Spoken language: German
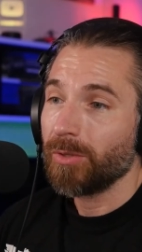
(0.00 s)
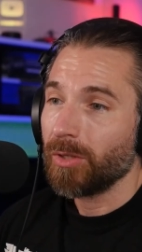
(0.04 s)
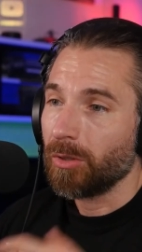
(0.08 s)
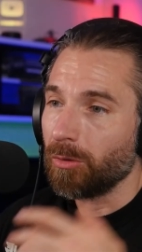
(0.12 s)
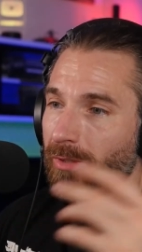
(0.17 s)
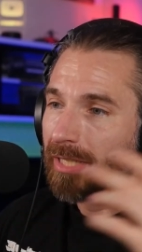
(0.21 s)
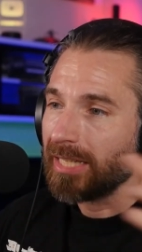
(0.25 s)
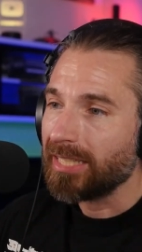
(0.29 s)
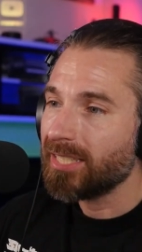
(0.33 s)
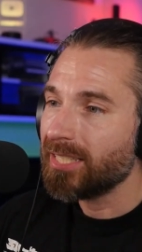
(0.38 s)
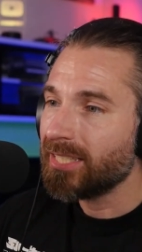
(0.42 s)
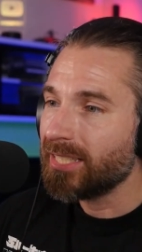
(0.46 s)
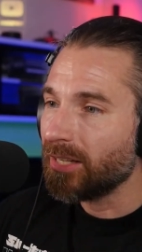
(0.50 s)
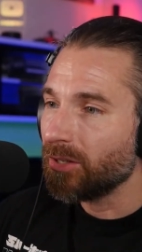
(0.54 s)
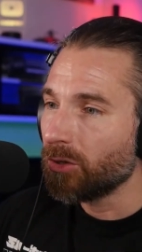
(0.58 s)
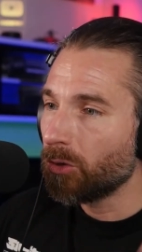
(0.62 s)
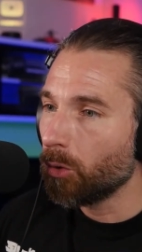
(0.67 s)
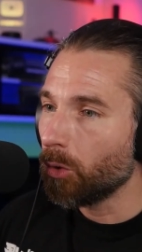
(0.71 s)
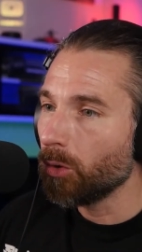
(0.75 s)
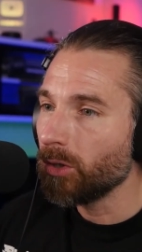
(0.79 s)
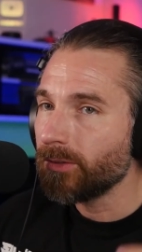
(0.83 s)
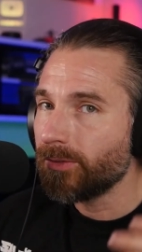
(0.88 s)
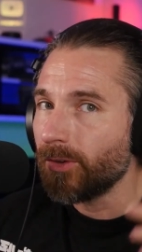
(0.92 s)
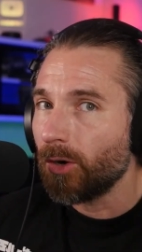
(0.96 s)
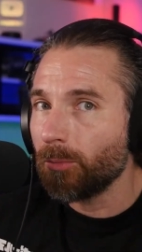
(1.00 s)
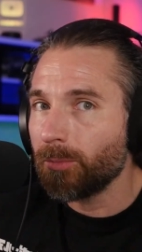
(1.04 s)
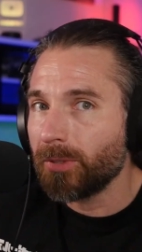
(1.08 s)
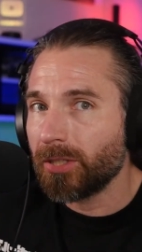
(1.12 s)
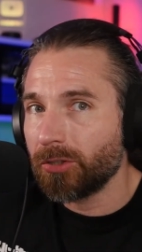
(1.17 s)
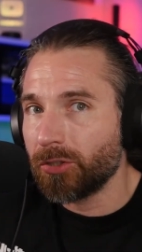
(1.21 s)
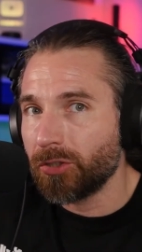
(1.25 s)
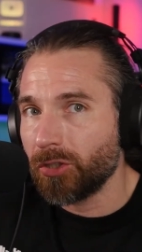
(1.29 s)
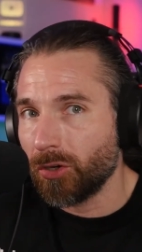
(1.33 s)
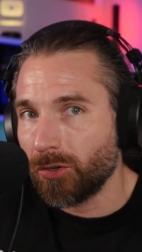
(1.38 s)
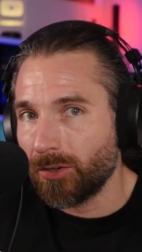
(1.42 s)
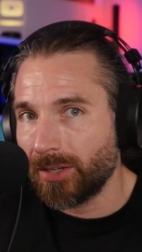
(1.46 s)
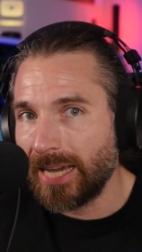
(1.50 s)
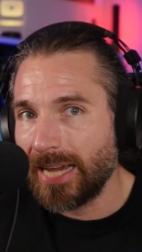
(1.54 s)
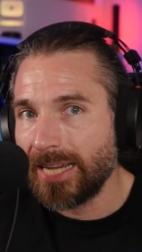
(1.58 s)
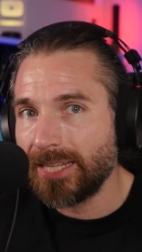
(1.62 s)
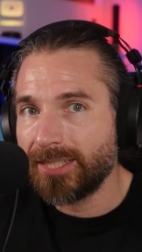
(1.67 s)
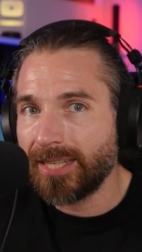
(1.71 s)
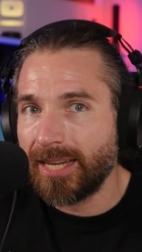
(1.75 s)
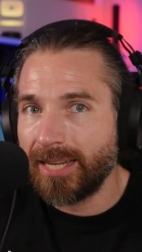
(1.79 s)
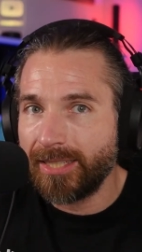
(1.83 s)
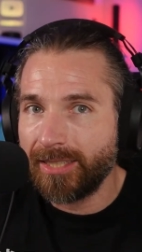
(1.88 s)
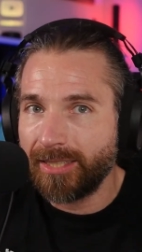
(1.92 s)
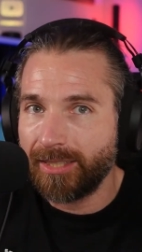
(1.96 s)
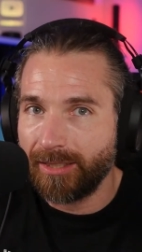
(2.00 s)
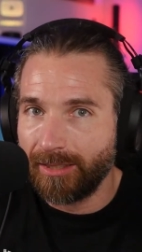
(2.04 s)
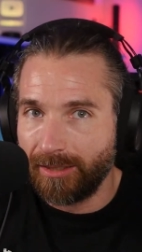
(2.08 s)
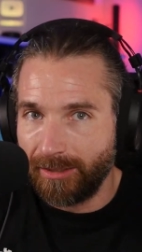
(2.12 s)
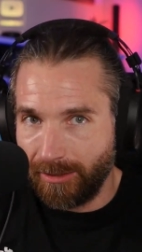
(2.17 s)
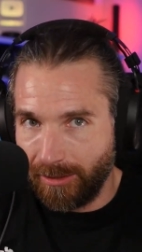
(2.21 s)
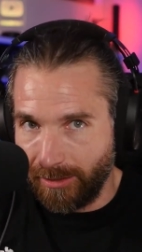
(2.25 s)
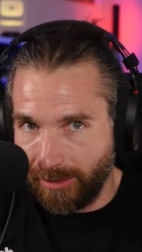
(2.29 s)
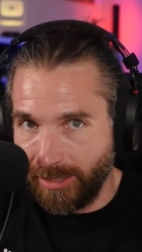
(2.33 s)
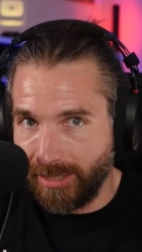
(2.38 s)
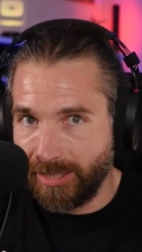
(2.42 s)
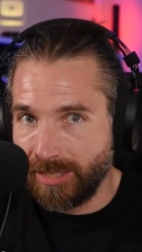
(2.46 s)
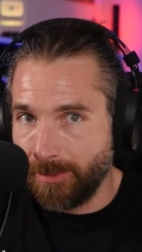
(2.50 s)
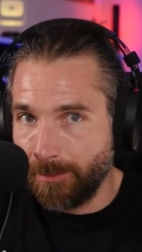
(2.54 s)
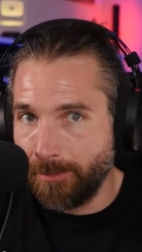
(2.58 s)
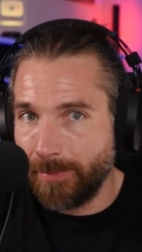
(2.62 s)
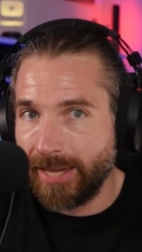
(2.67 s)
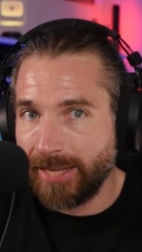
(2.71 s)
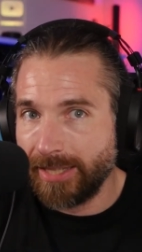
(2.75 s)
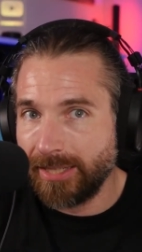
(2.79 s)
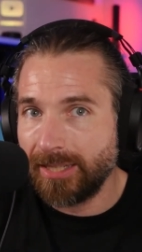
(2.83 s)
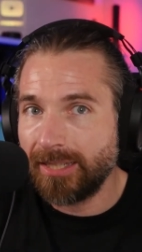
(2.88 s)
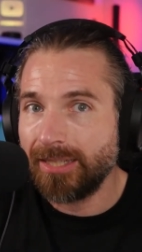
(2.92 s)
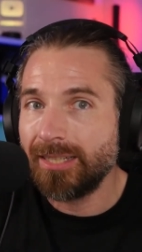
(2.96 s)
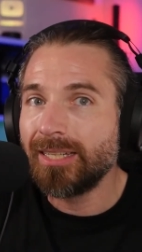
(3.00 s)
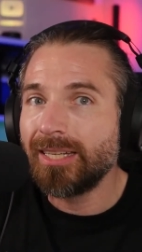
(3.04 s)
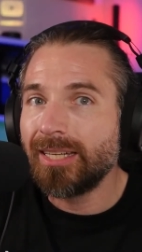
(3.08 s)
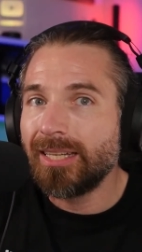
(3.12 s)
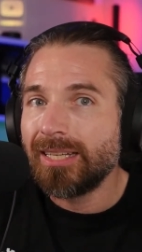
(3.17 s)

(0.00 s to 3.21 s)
Und das ist der Grund, warum natürlich auch gleichzeitig diese Männer